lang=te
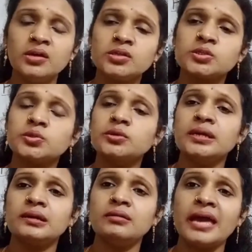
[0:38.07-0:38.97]

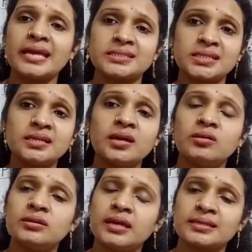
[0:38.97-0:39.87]
స్టూడెంట్లో ఎక్స్టర్నల్
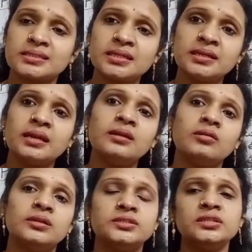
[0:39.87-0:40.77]
నాలెడ్జ్ ఎక్స్టర్నల్
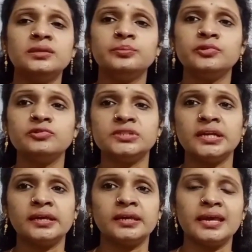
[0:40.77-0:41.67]
నాలెడ్జ్ని ఇంప్రూవ్
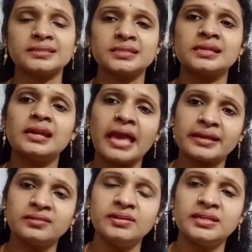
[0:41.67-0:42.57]
చేయడానికి ఎక్స్టర్నల్
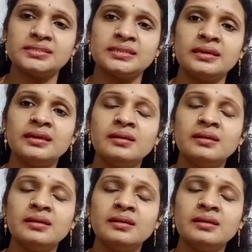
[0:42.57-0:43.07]
యాక్టివిటీస్ని